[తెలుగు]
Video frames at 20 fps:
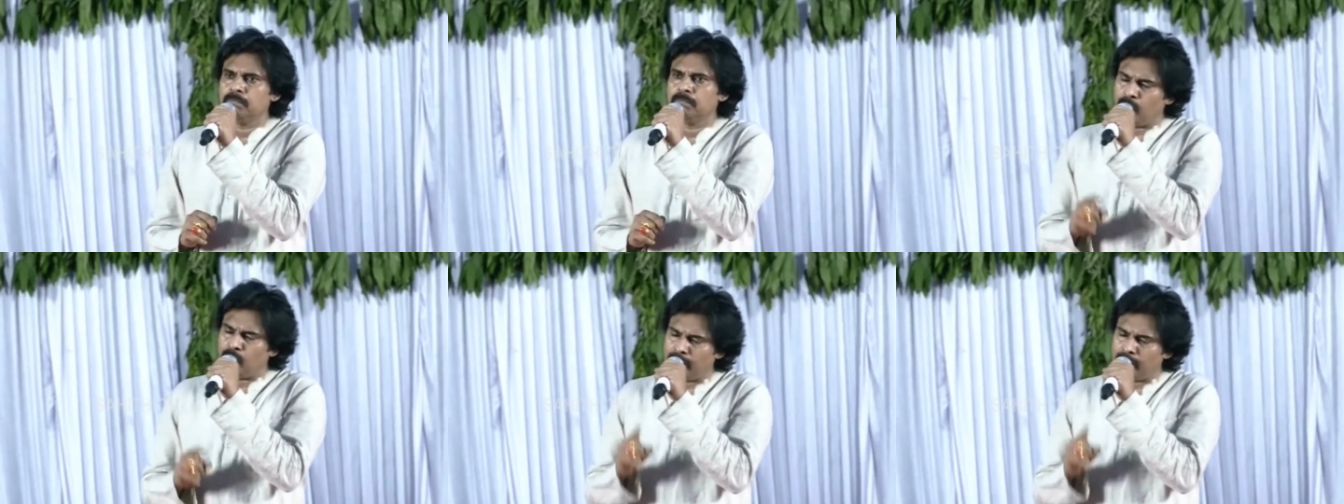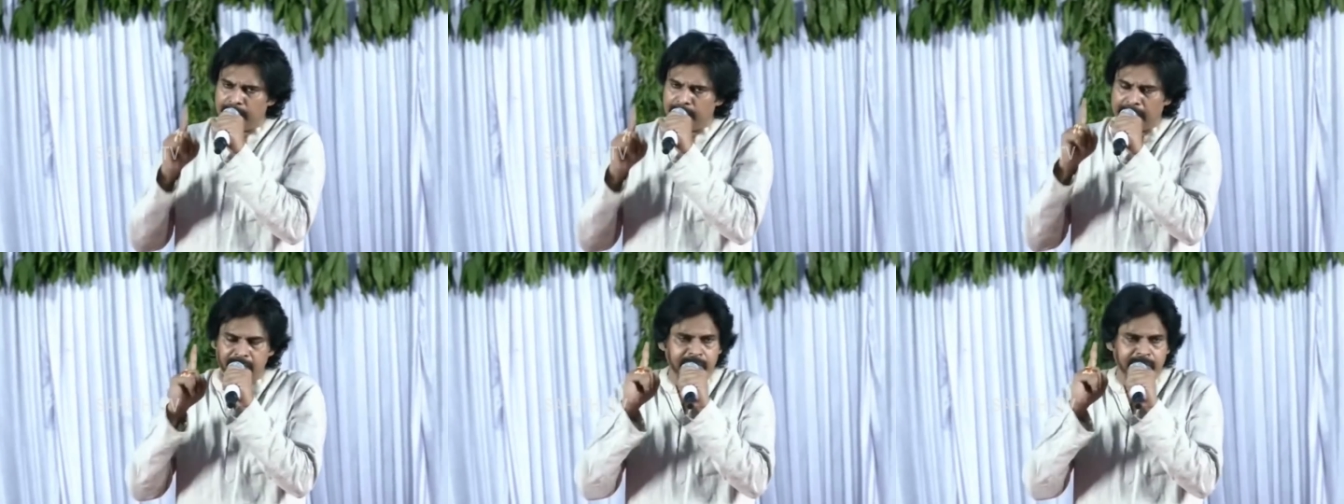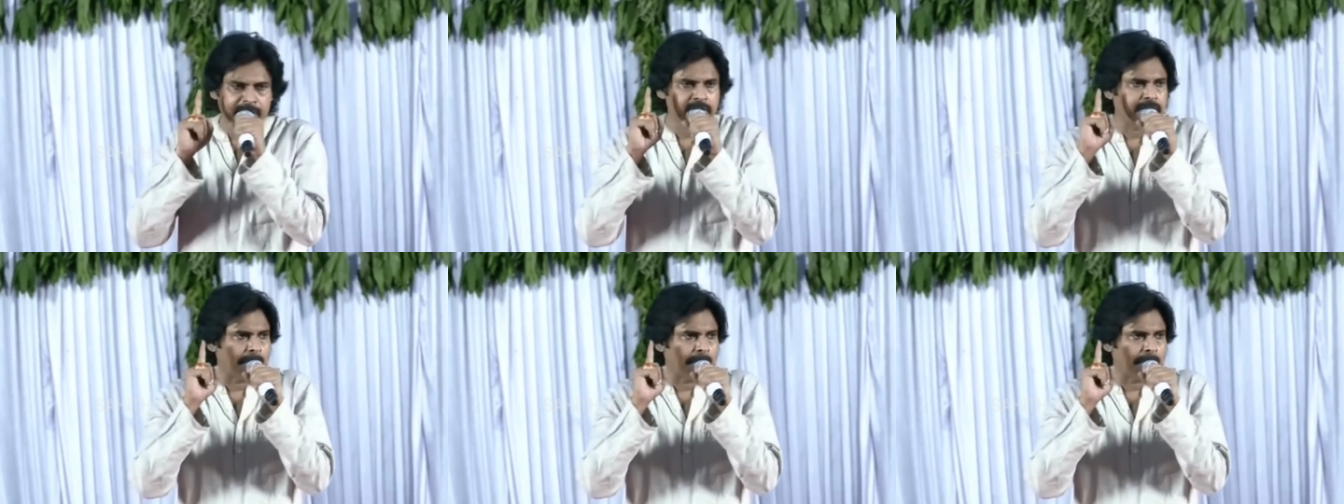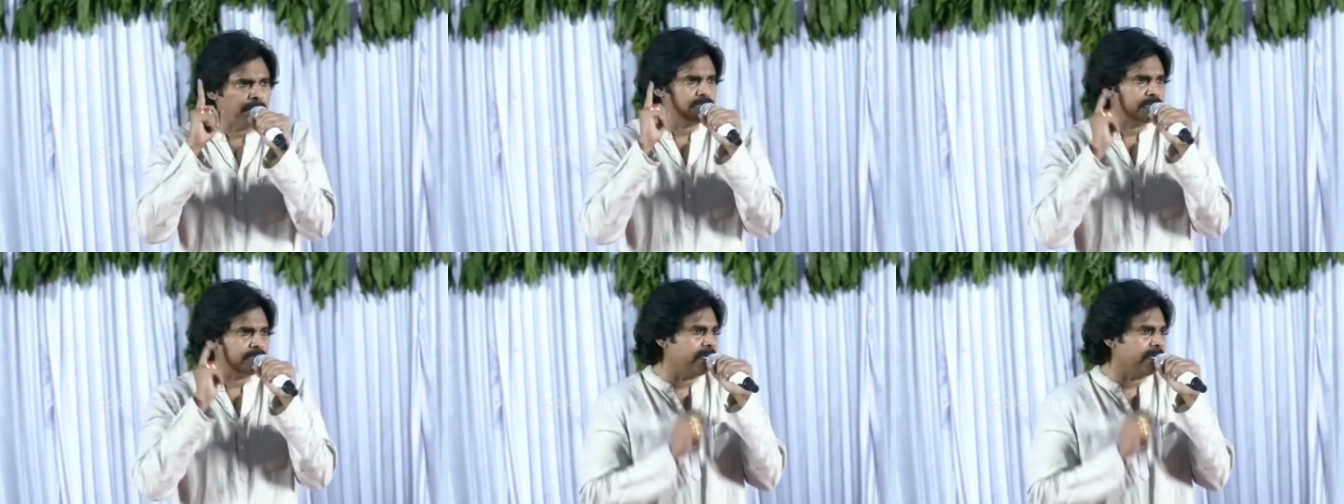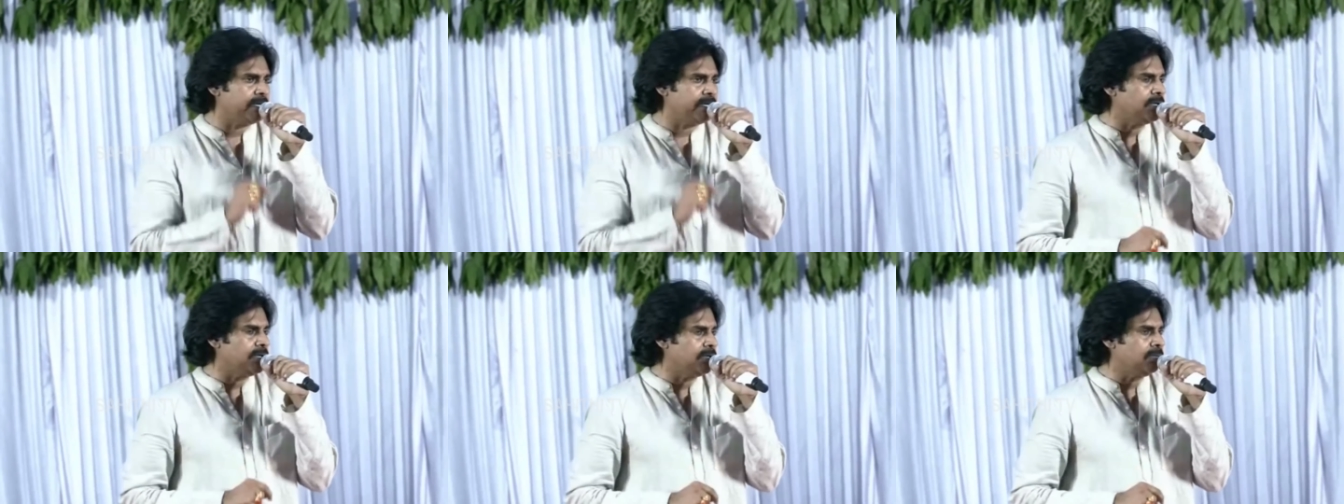ఒక బలమైన తప్పు
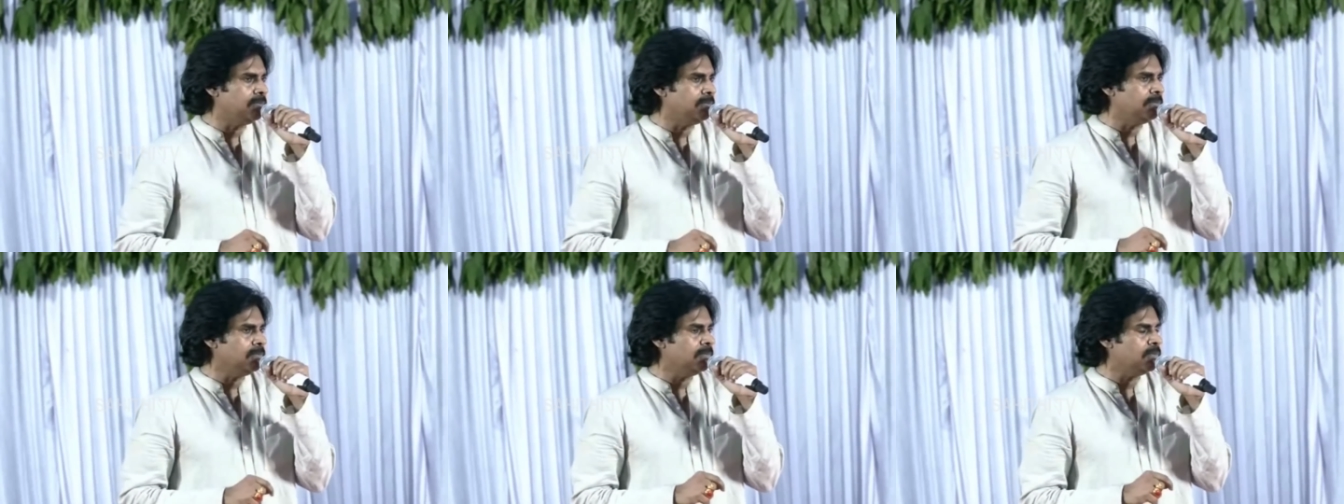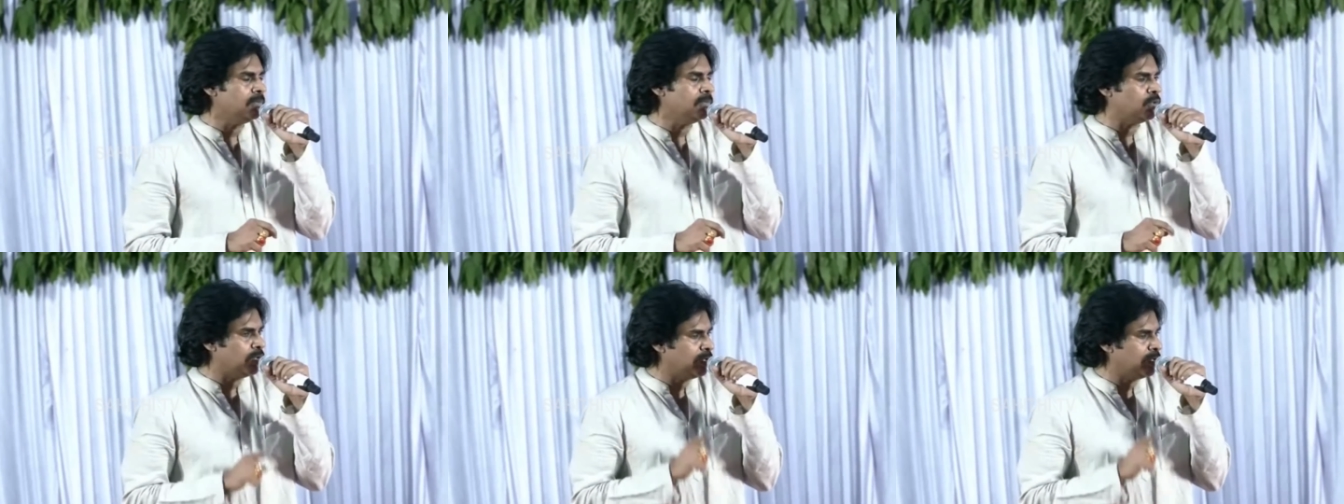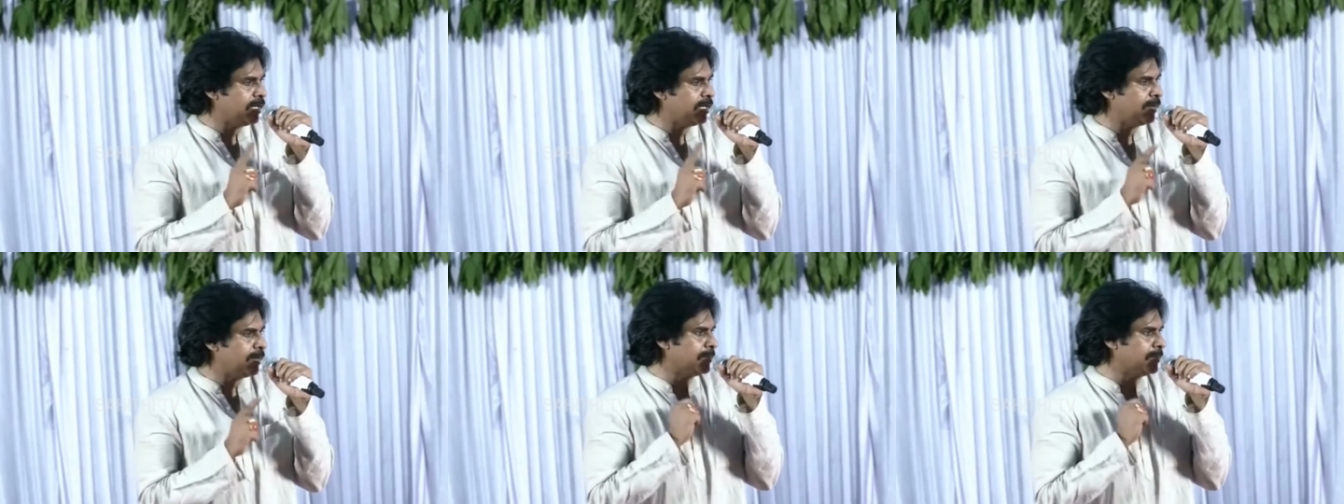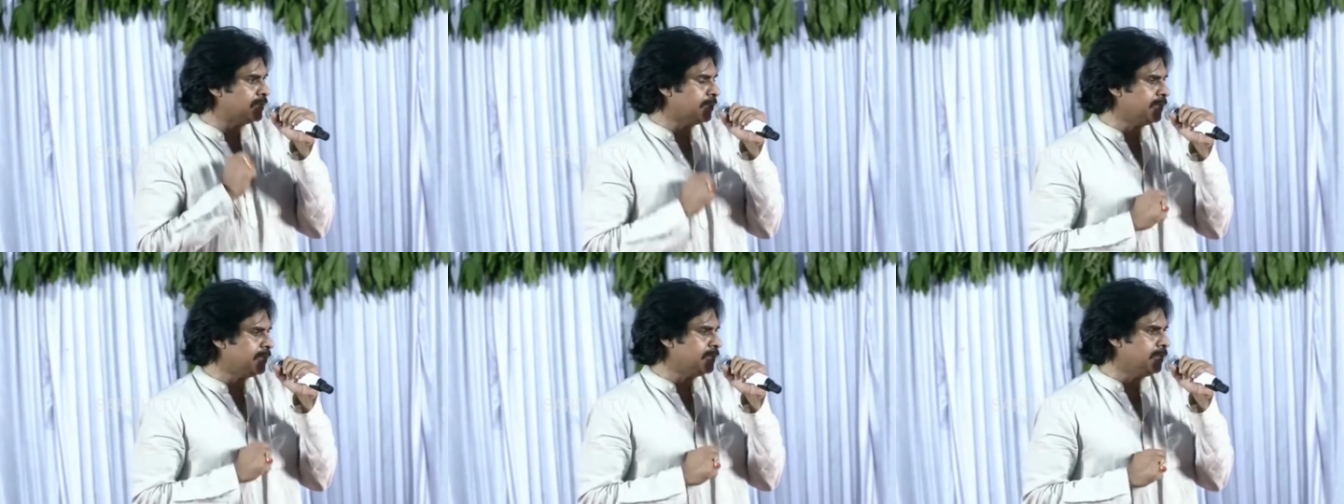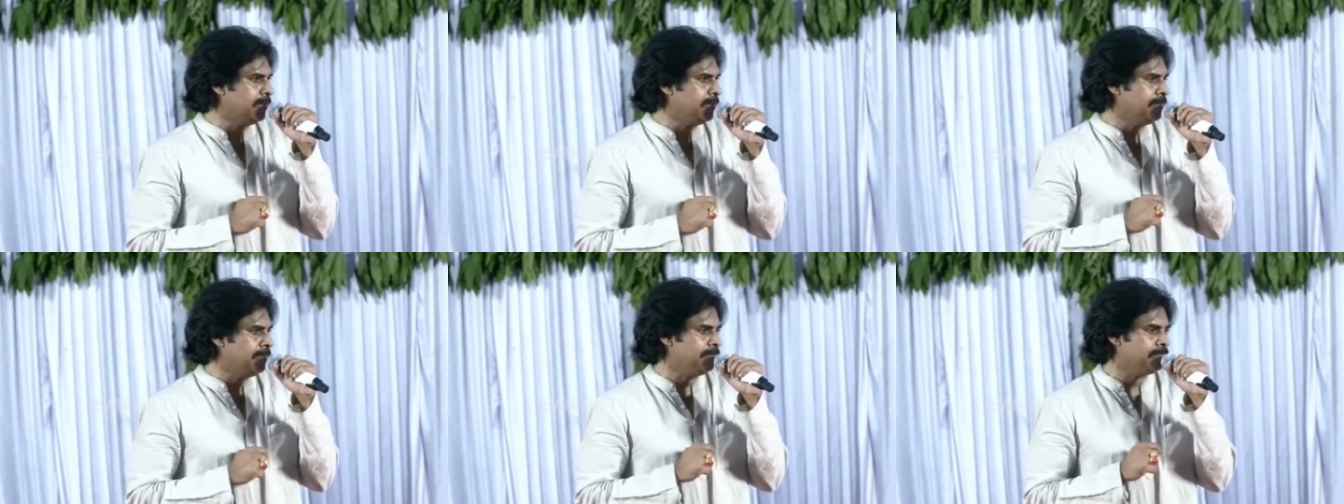జరిగింది రెండు వేల
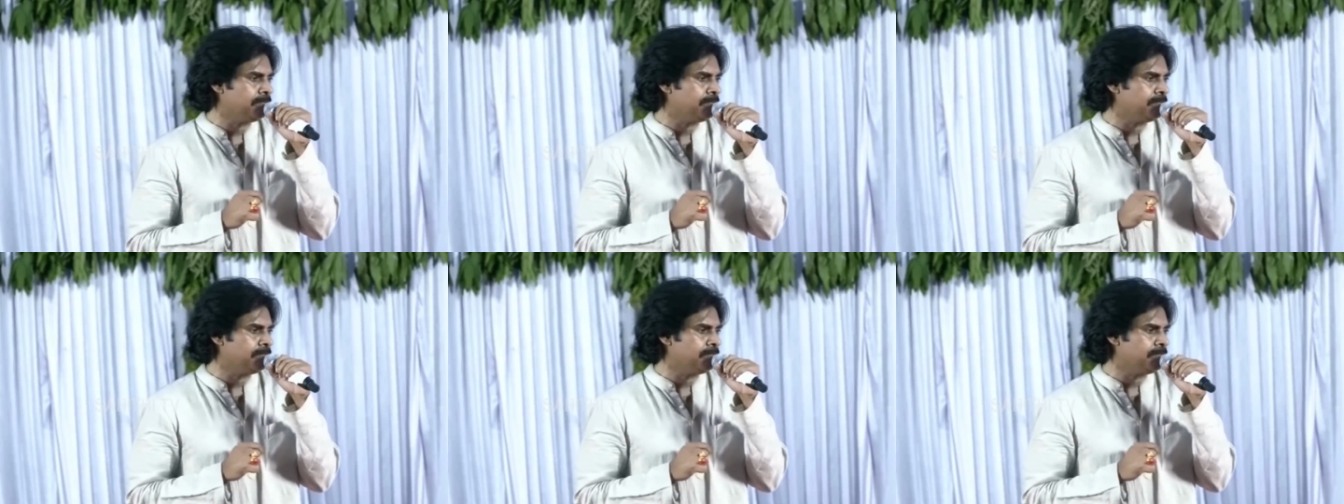పంతొమ్మిదిలో